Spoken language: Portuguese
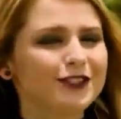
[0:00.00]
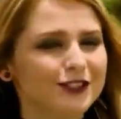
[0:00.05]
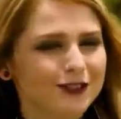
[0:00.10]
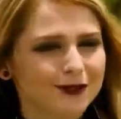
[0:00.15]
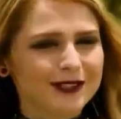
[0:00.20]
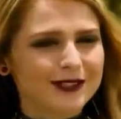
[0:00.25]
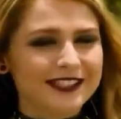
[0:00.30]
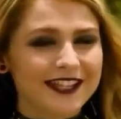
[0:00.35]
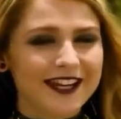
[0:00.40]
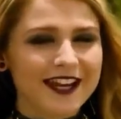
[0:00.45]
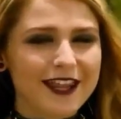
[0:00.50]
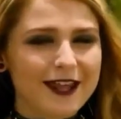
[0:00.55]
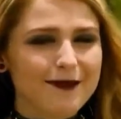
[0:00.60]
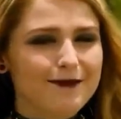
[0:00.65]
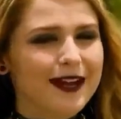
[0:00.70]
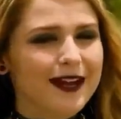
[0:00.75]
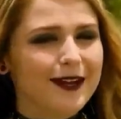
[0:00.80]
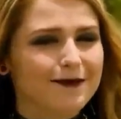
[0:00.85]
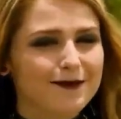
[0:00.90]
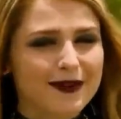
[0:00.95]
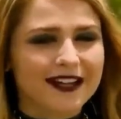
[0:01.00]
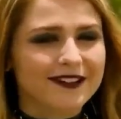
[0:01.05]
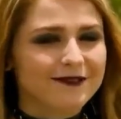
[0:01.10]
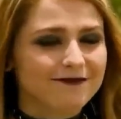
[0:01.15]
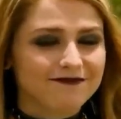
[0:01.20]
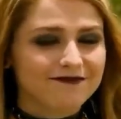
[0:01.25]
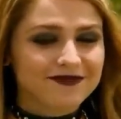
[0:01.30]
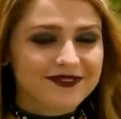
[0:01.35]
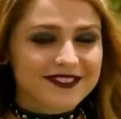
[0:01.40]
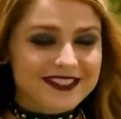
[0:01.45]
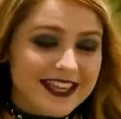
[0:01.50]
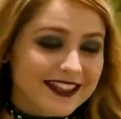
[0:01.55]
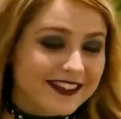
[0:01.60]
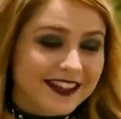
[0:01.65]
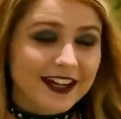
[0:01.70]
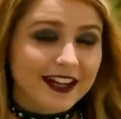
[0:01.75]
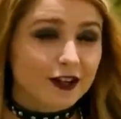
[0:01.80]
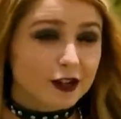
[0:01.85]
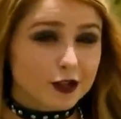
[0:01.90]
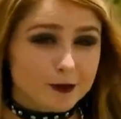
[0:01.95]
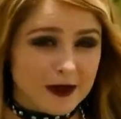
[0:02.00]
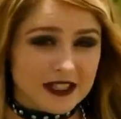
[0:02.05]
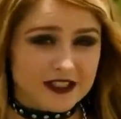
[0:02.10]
Você não foi nada mal, Amber. Já